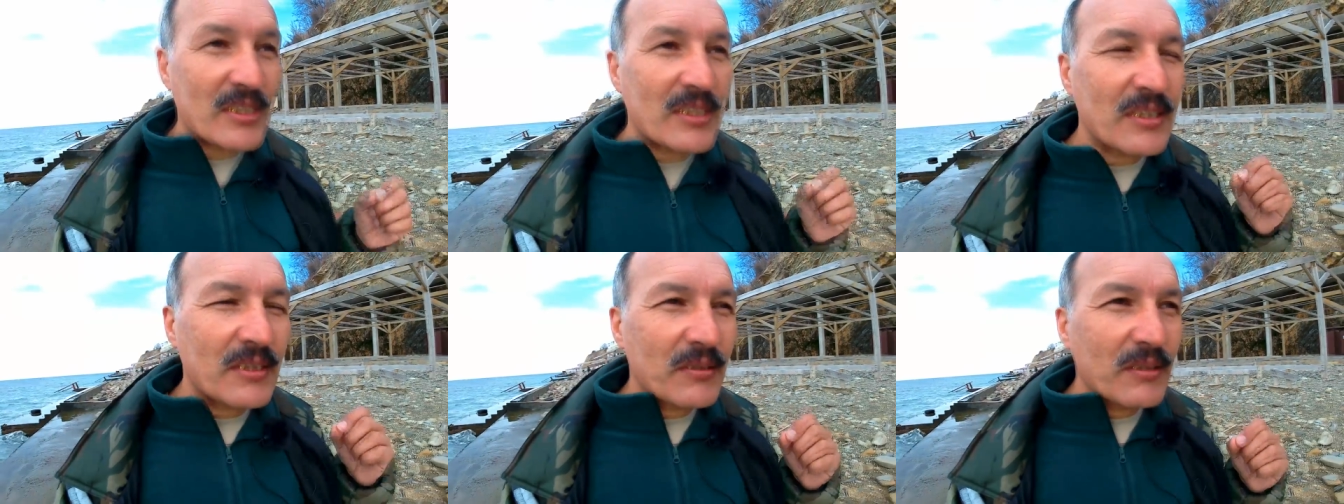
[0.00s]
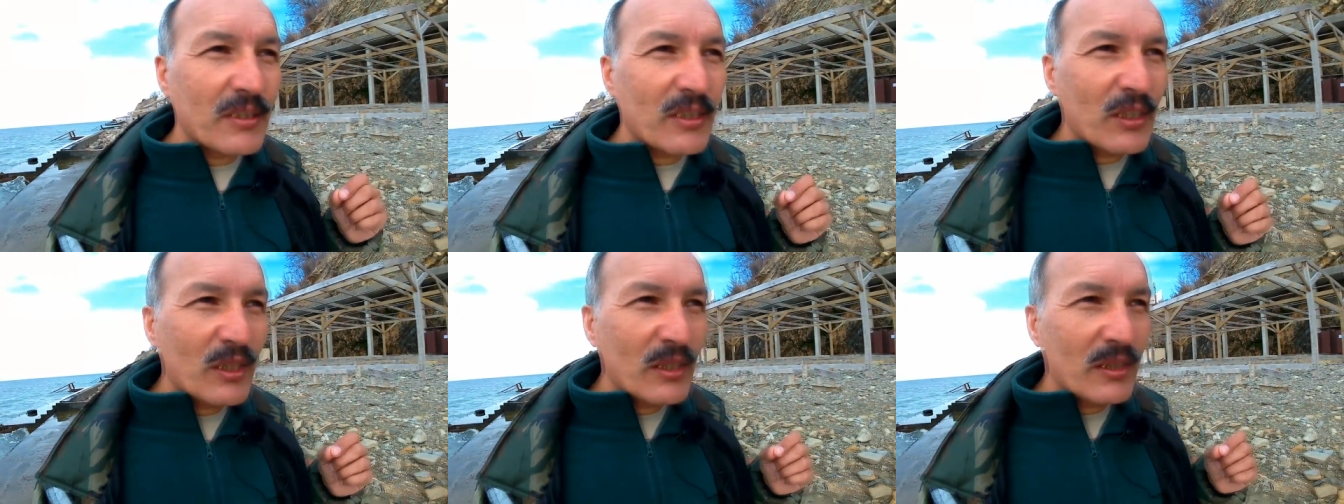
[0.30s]

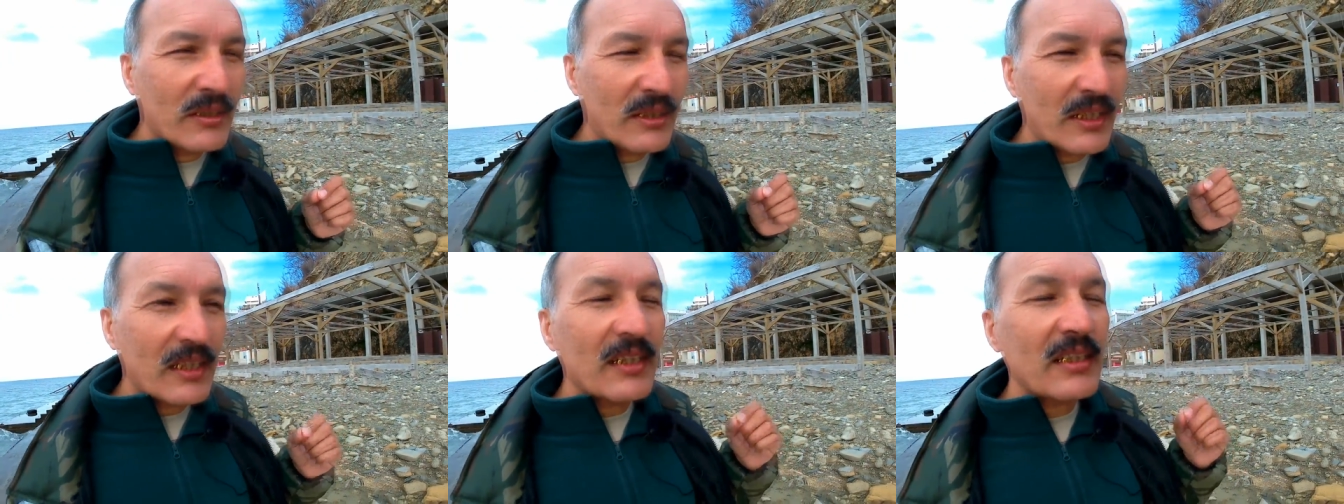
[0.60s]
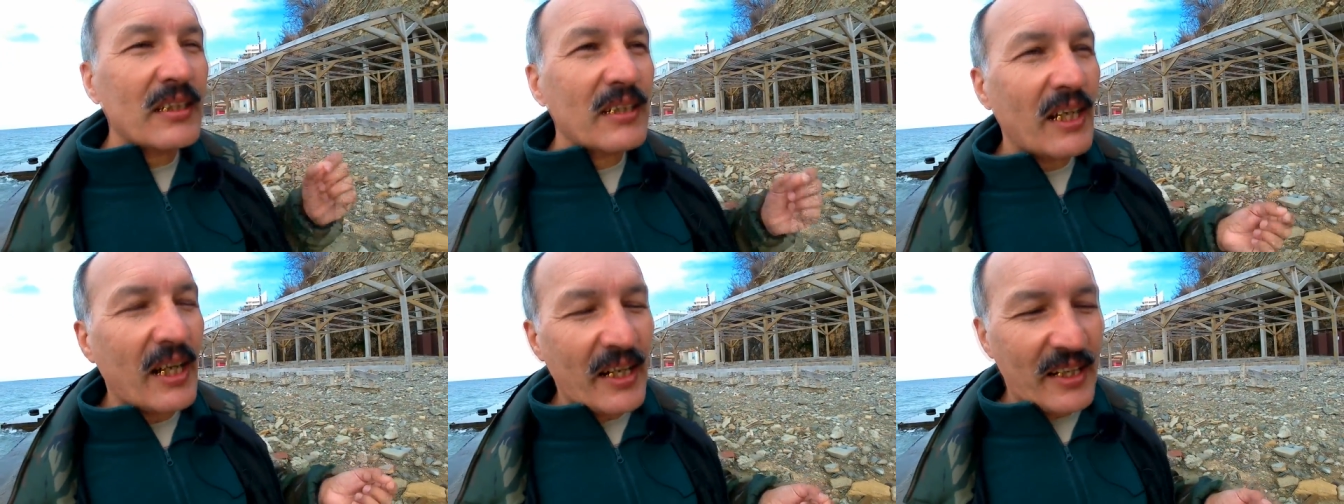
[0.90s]
сейчас э,
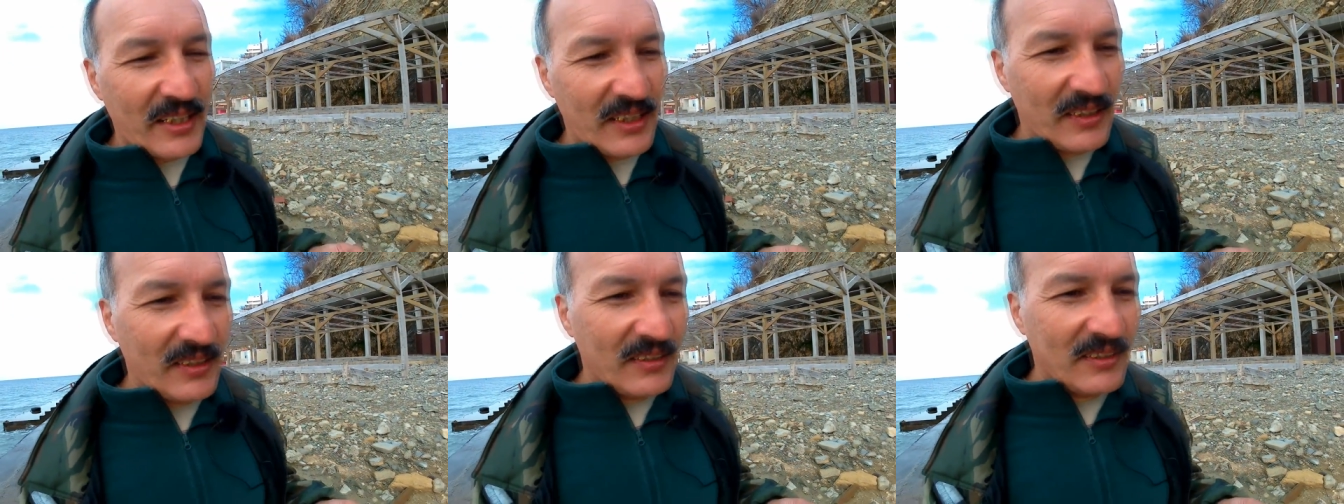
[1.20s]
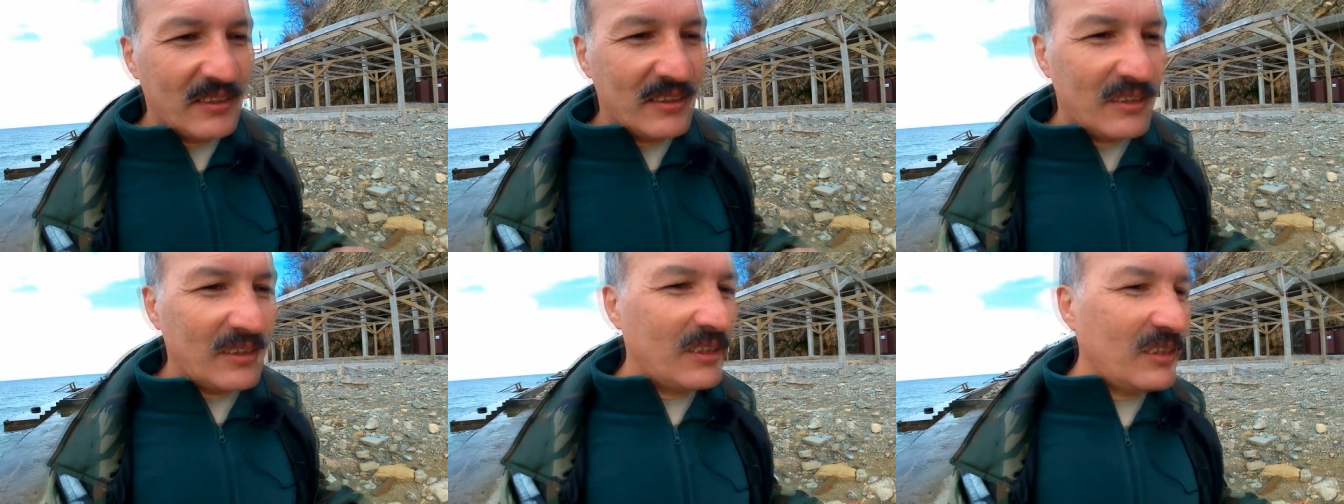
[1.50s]
на
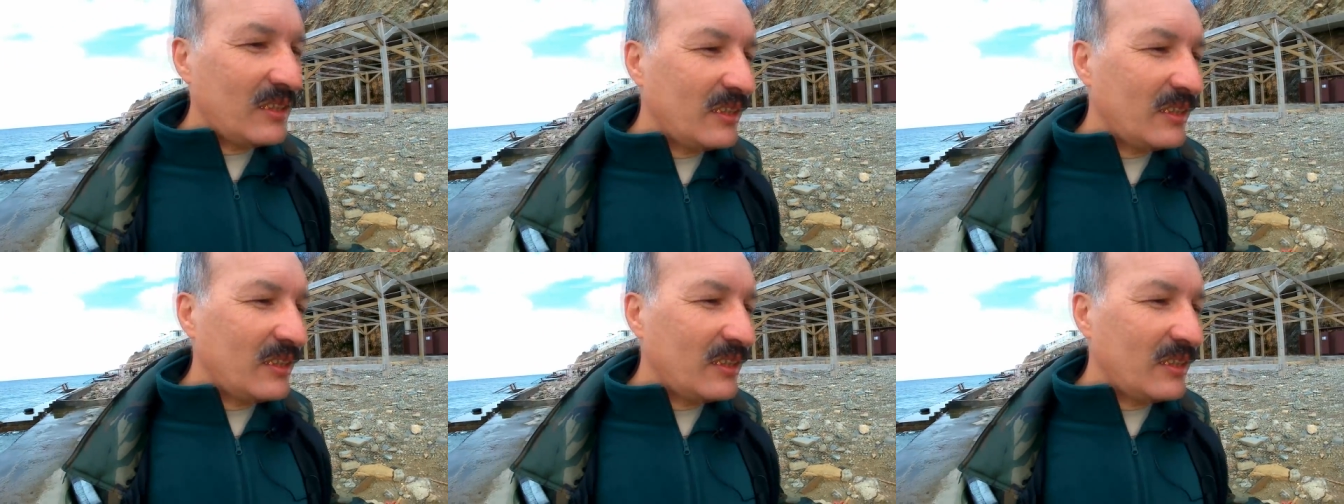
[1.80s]
гитаре.